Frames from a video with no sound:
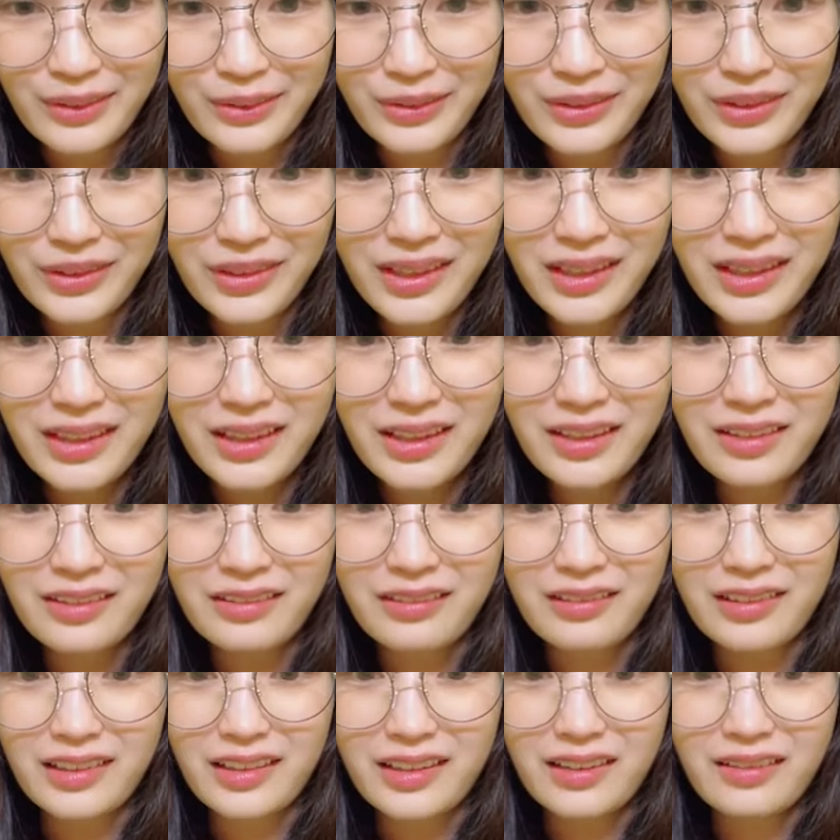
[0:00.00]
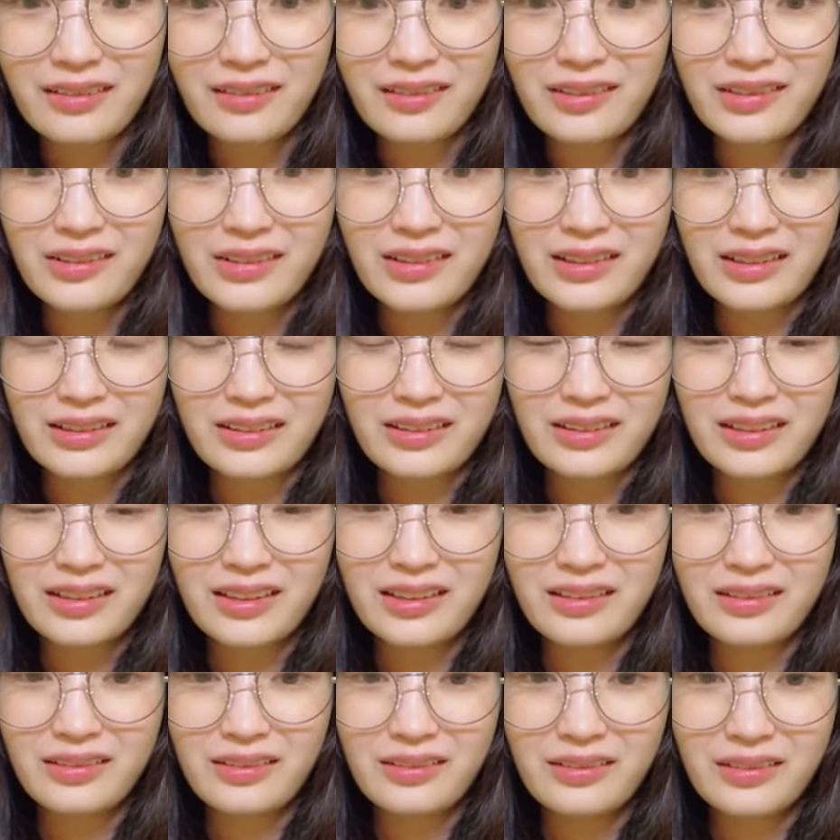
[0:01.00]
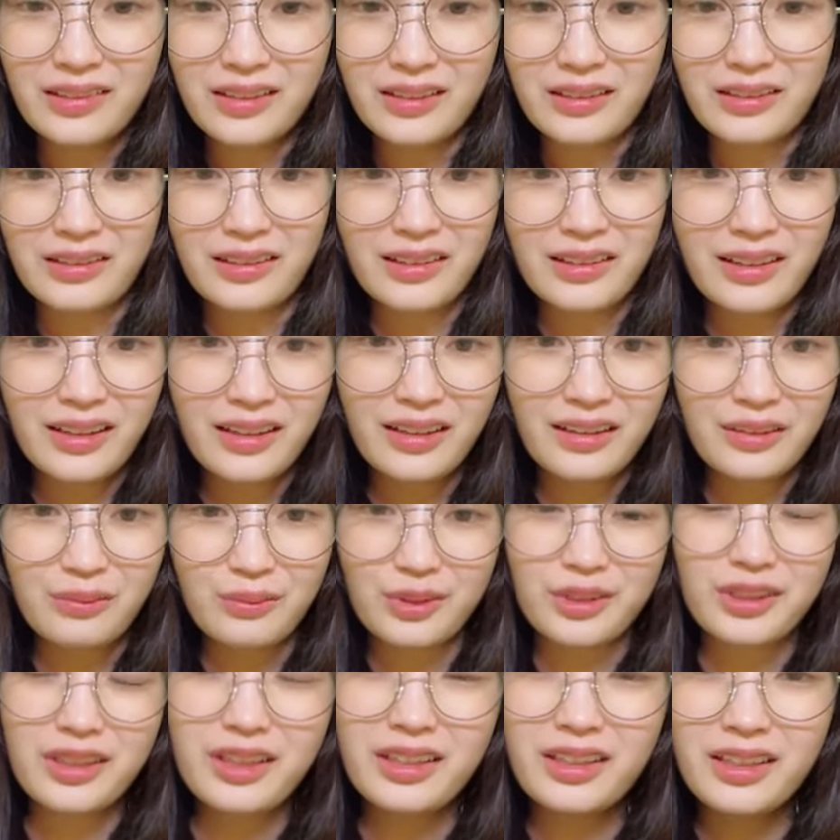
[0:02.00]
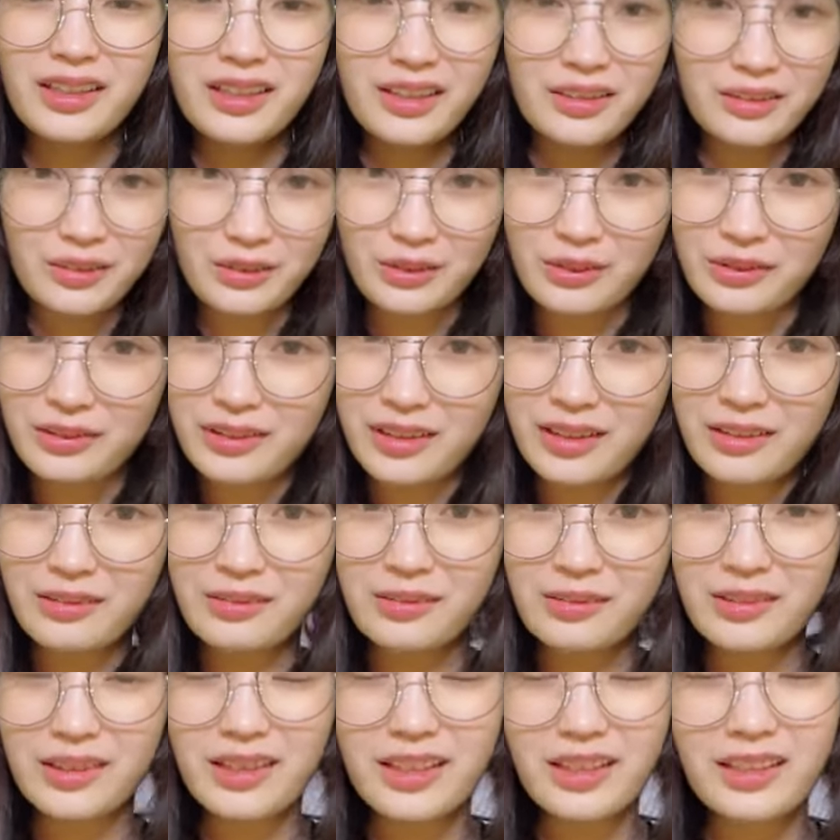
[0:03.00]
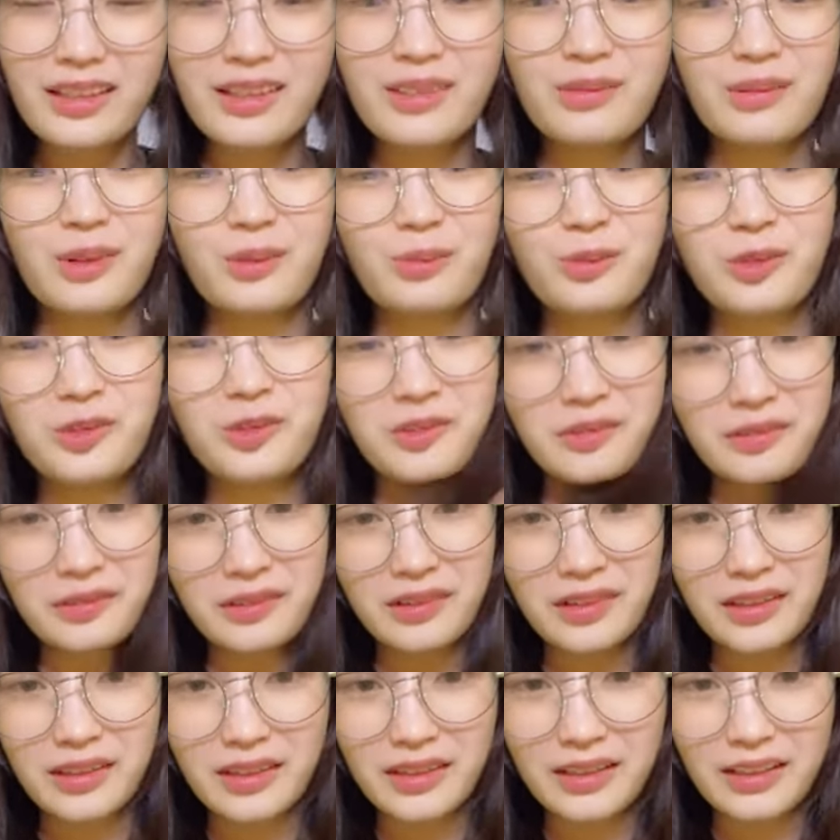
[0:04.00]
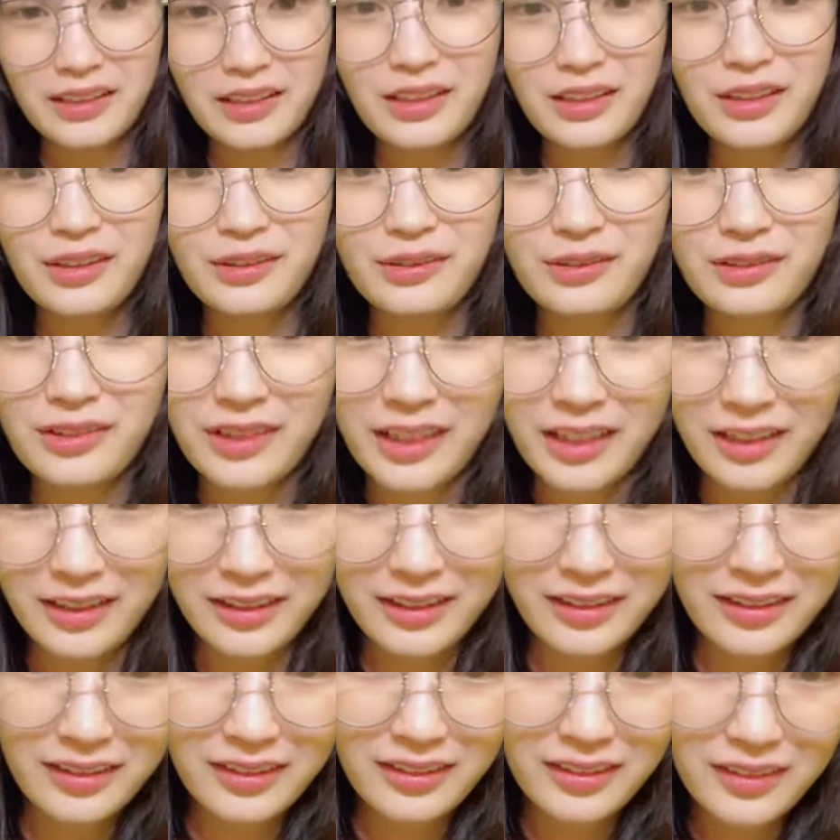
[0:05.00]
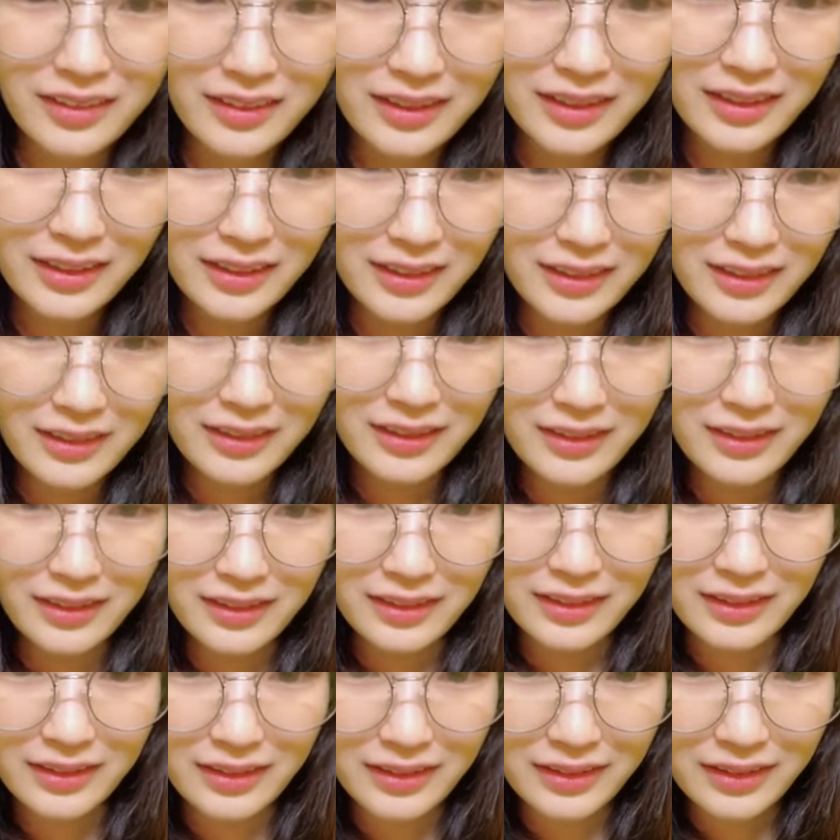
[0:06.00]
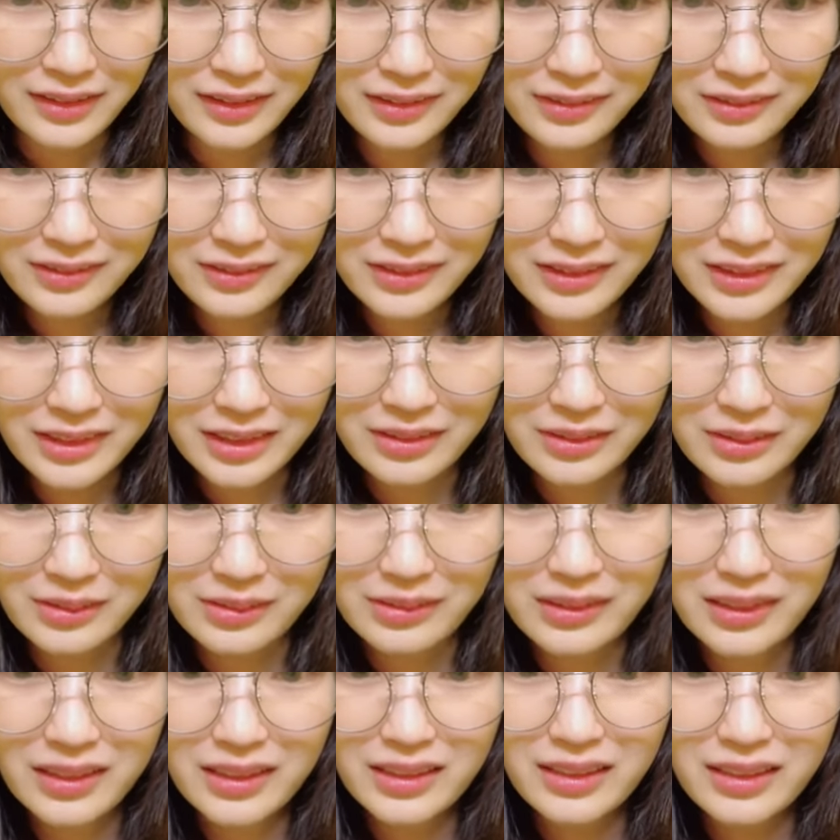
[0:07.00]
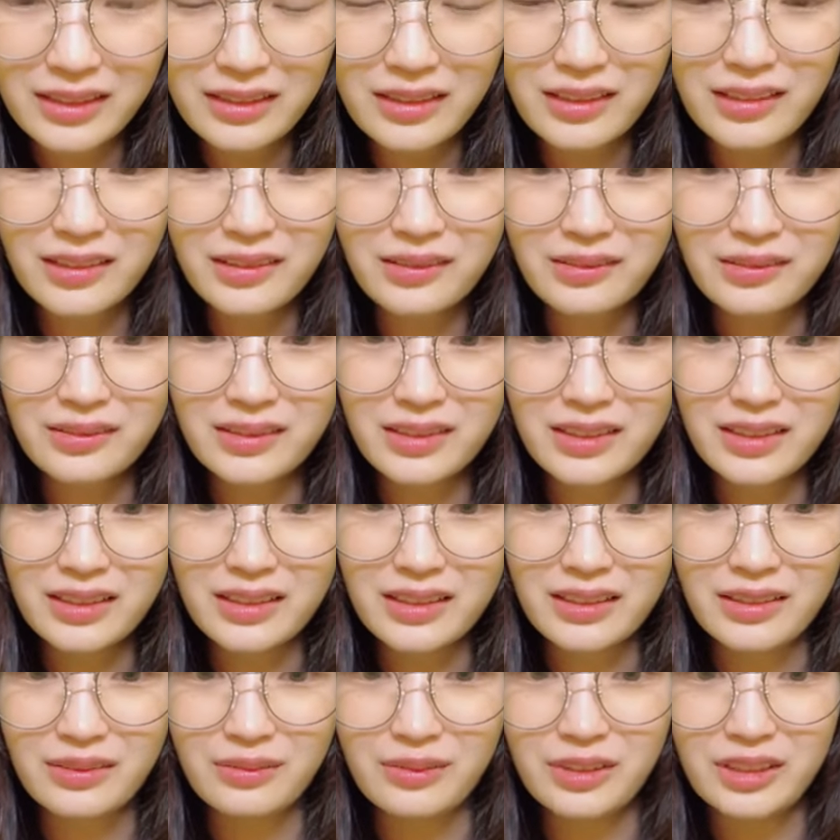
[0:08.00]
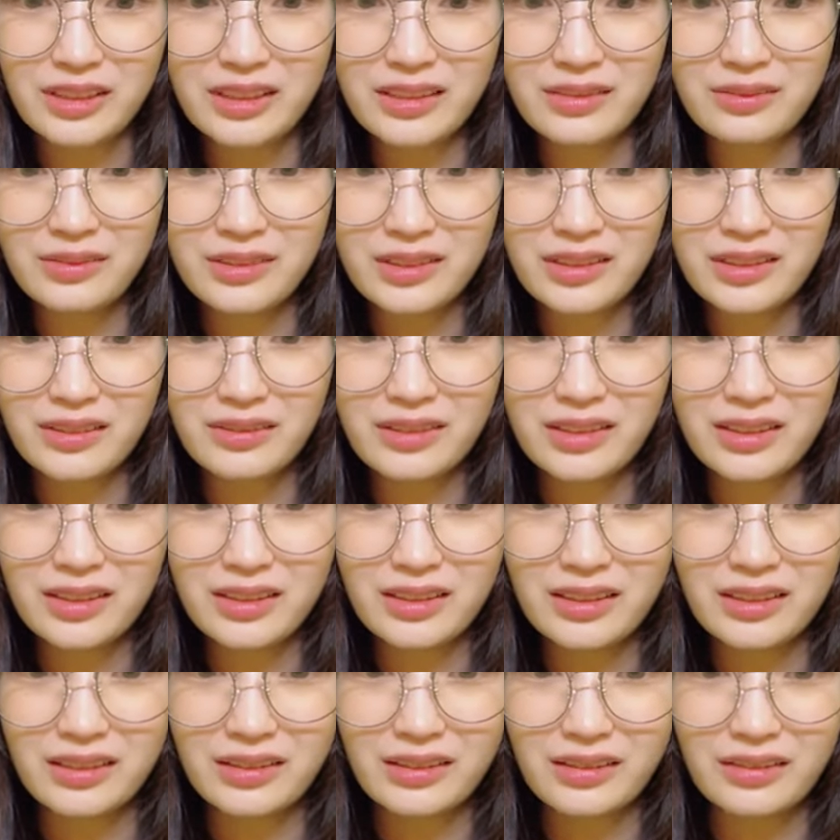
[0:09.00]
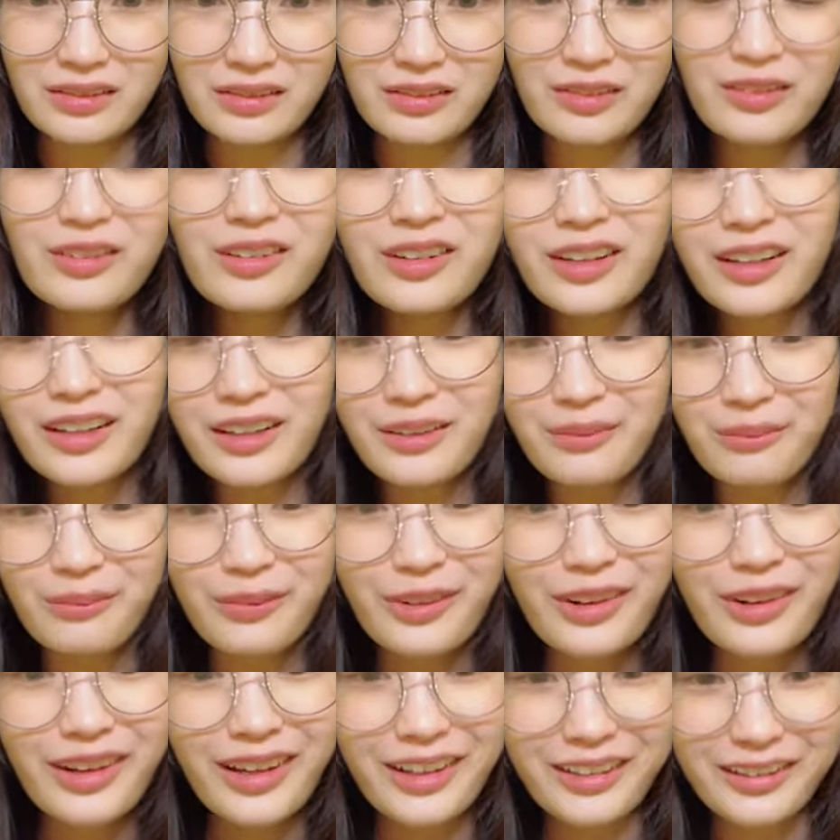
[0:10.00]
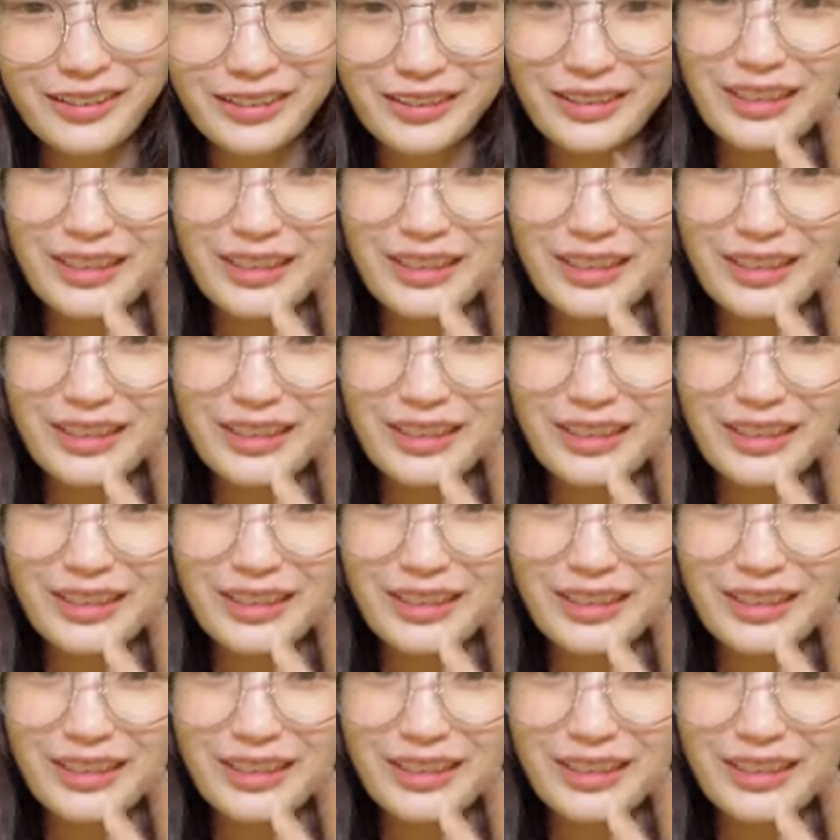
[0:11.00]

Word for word: ポニーテールお団子とか最高よねポニーテールとお団子できればもういいよねりおんちゃんと同じカラコンしたらめっちゃ漏れましたおモラク